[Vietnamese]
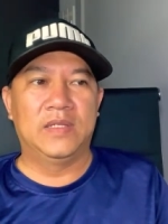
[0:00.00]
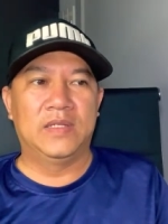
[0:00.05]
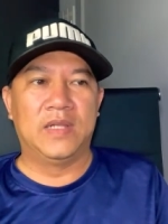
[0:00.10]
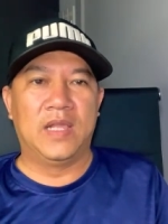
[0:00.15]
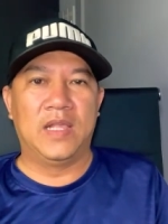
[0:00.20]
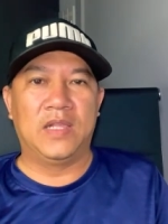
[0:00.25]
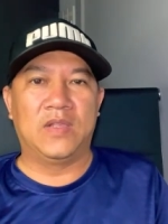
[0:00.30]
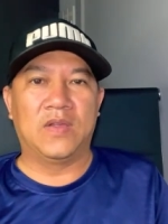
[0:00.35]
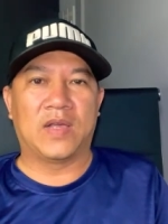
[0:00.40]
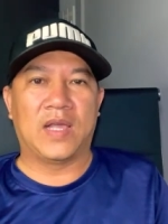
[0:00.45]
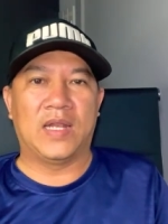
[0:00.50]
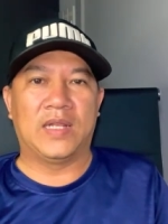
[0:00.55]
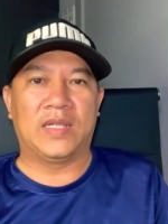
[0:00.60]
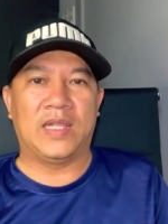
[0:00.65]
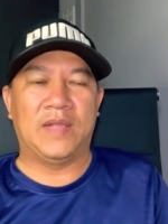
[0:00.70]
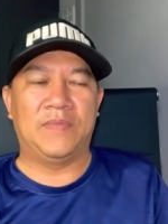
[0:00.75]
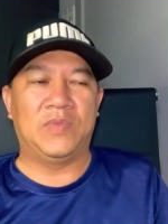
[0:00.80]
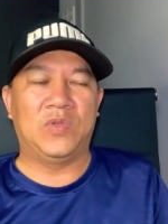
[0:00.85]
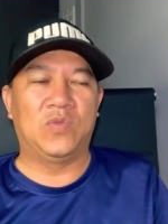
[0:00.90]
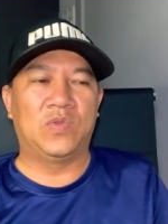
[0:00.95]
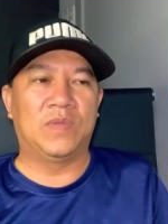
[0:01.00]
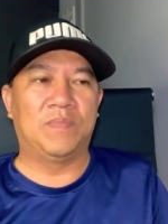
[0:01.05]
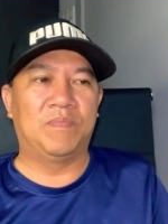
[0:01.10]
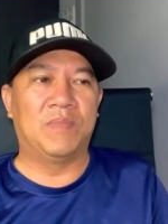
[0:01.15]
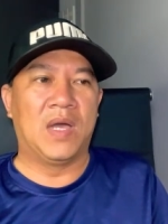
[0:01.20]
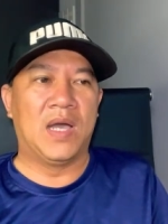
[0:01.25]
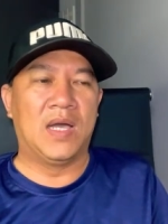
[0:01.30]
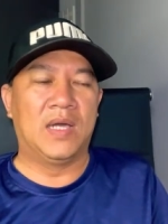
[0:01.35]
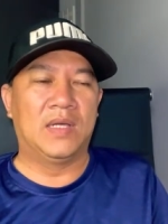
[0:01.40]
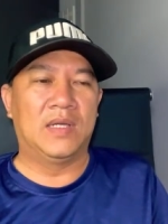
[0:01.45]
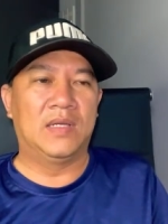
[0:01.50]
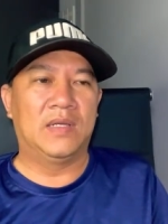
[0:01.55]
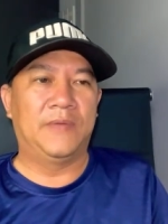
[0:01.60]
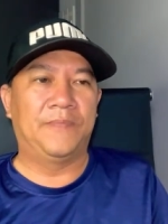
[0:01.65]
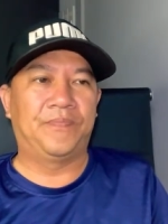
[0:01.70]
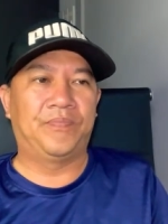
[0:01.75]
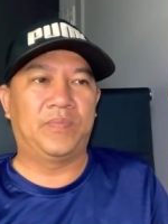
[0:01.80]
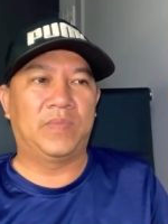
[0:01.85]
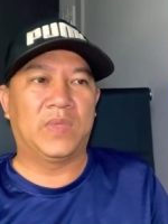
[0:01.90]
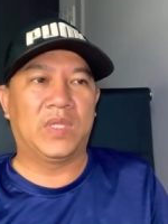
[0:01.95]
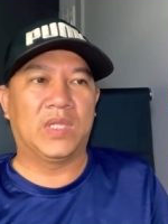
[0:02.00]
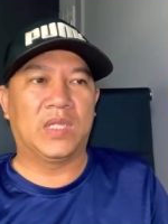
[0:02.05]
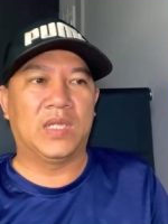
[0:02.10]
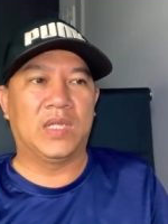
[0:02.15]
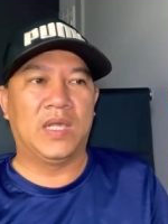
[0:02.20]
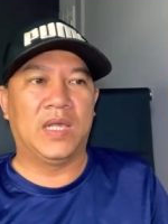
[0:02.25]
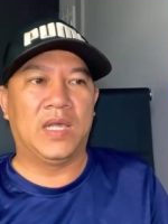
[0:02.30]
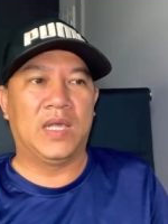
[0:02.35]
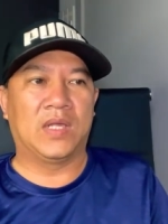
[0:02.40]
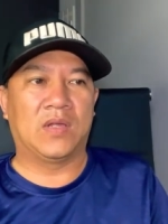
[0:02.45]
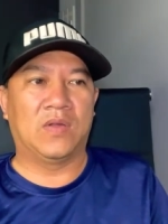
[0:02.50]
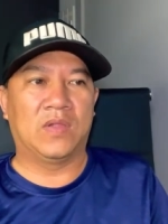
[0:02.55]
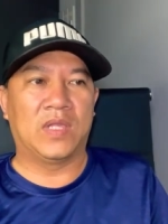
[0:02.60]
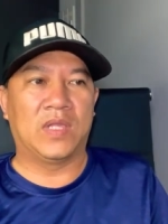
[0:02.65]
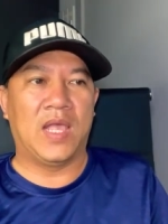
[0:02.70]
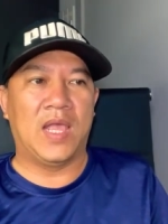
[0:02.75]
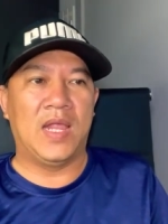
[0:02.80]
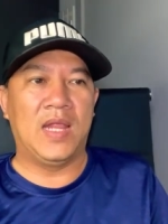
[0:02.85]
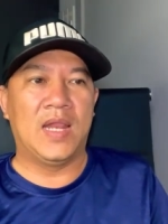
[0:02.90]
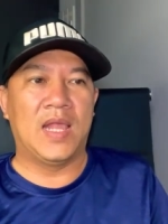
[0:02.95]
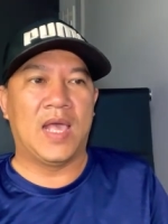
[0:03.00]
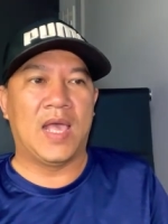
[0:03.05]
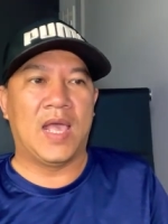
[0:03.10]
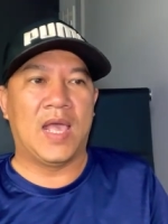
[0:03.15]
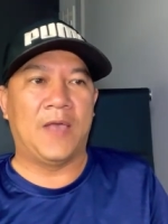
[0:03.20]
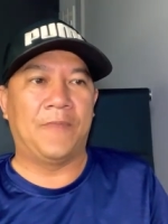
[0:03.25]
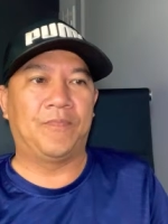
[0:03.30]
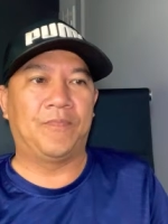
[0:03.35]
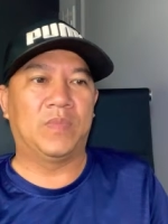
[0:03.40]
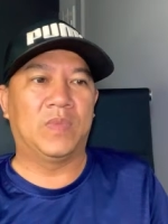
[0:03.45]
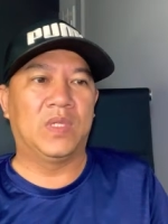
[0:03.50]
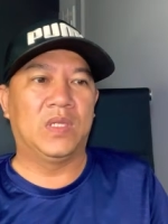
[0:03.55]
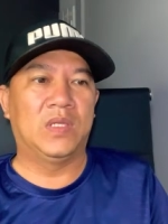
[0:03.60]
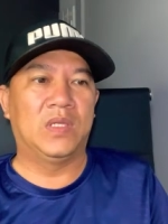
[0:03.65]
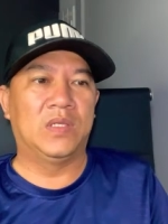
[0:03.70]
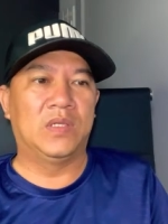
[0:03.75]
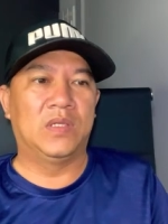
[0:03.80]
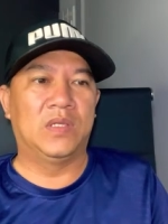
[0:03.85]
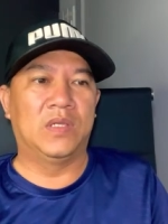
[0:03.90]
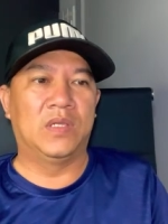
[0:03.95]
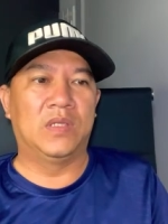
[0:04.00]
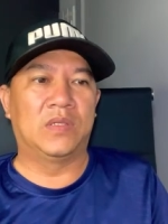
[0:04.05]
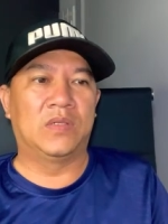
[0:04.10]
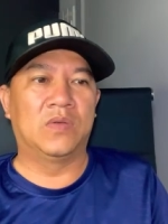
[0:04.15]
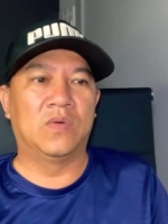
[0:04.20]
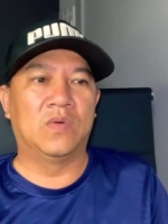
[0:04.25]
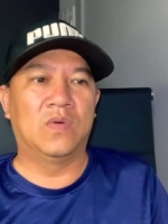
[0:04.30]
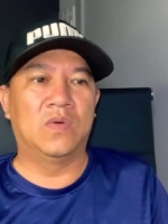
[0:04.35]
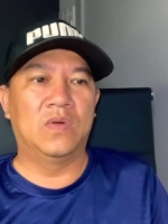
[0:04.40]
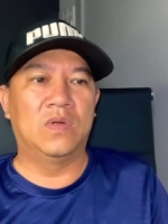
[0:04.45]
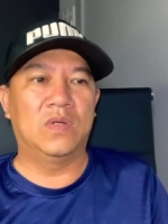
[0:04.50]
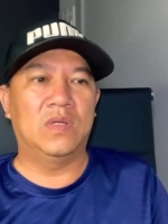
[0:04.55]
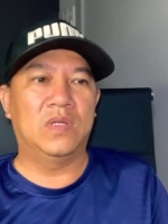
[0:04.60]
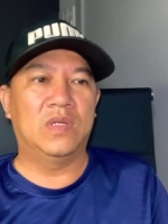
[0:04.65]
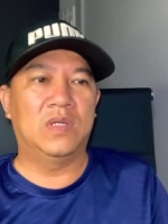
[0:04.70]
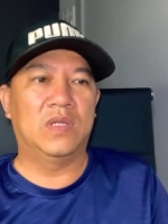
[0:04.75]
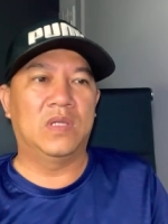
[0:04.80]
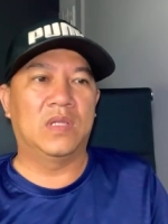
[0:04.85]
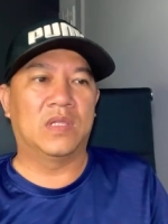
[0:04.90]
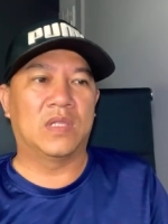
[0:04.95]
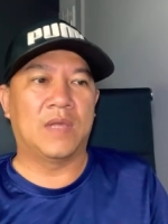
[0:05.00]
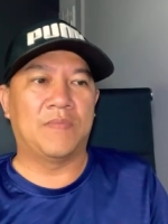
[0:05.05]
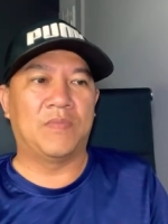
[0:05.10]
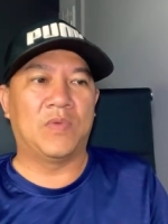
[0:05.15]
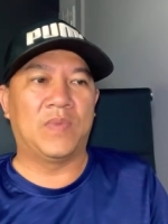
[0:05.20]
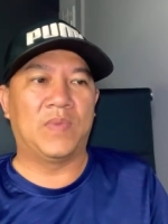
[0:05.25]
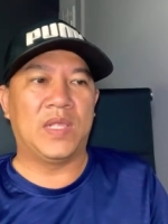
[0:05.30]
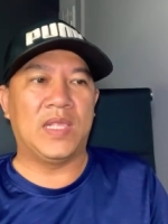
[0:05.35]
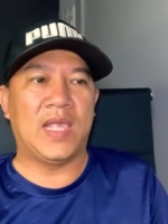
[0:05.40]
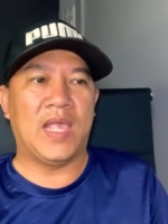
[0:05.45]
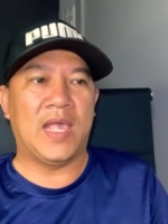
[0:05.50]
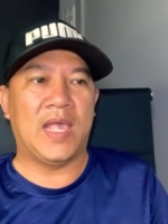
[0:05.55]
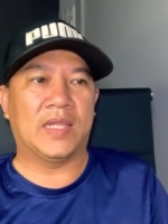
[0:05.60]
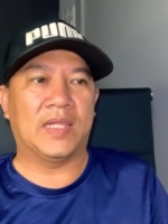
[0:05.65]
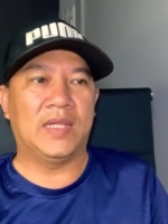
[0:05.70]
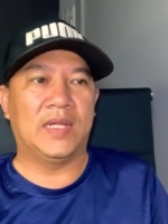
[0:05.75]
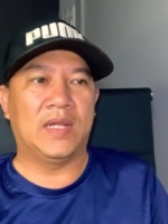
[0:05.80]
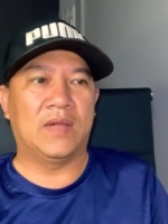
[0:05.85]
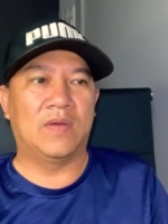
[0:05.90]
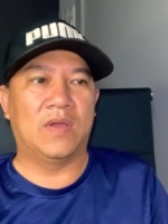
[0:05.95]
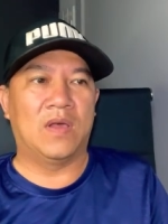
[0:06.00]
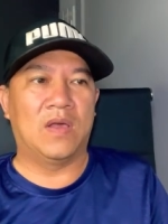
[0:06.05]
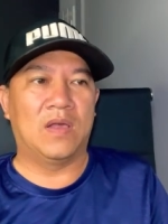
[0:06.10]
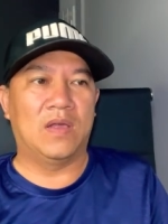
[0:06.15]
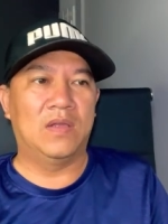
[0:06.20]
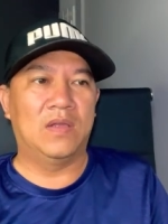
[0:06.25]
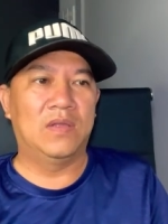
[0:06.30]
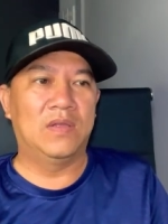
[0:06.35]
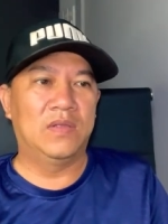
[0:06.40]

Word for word: để cho các anh em youtuber à, có thể là à, xuống thấp một nén ngang thế nào đó